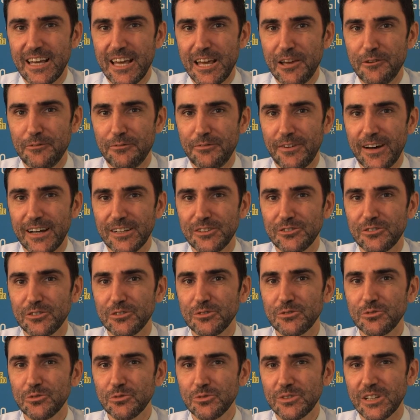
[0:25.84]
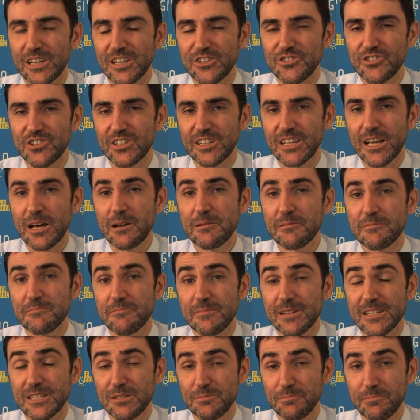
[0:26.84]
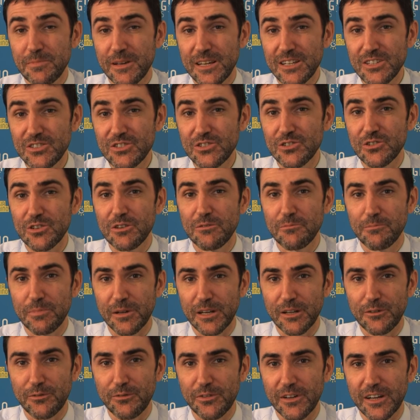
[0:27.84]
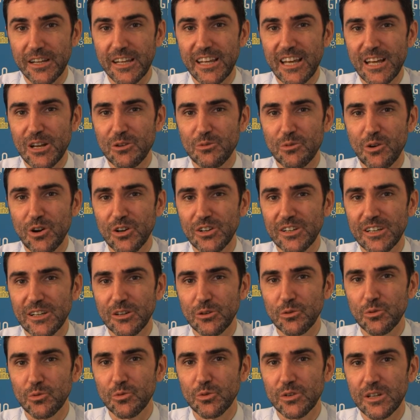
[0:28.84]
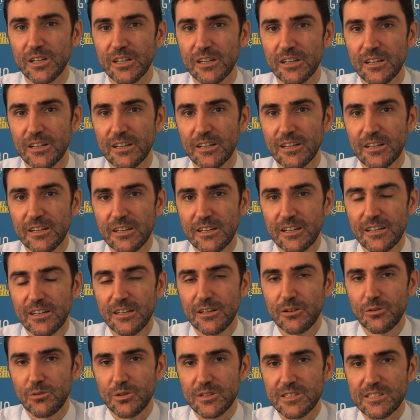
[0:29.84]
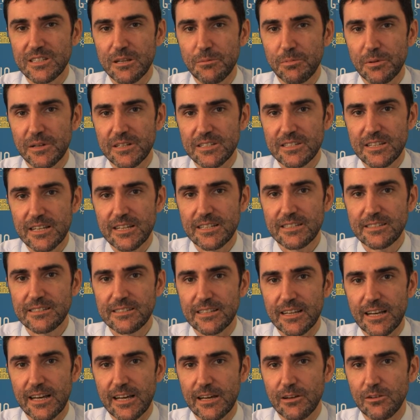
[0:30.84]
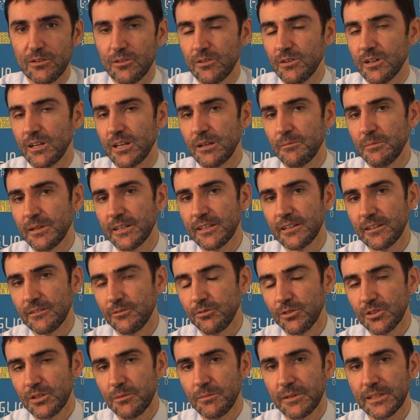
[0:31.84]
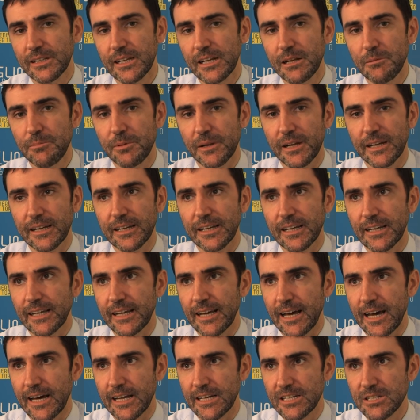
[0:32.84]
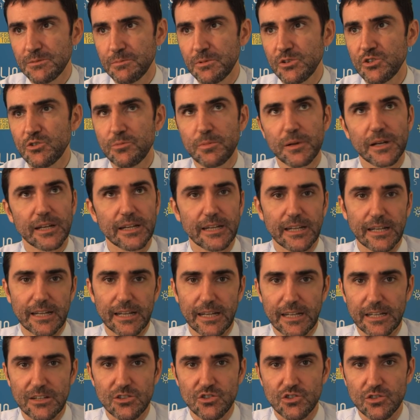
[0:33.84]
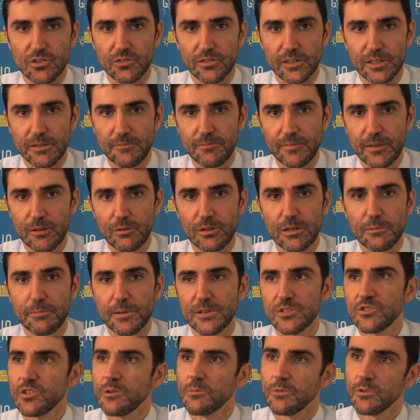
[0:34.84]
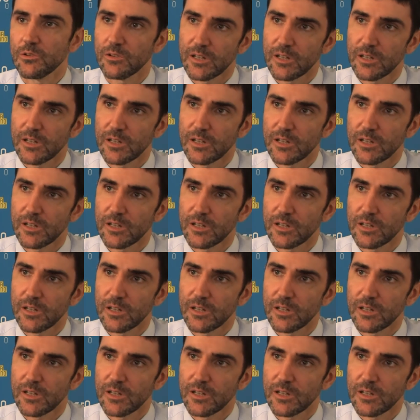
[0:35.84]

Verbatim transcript: è fatto in tutta la città, ma spesso in periferie, in luoghi in cui questa presenza è fondamentale per aggregare, specie per aggregare i giovani, quindi penso abbia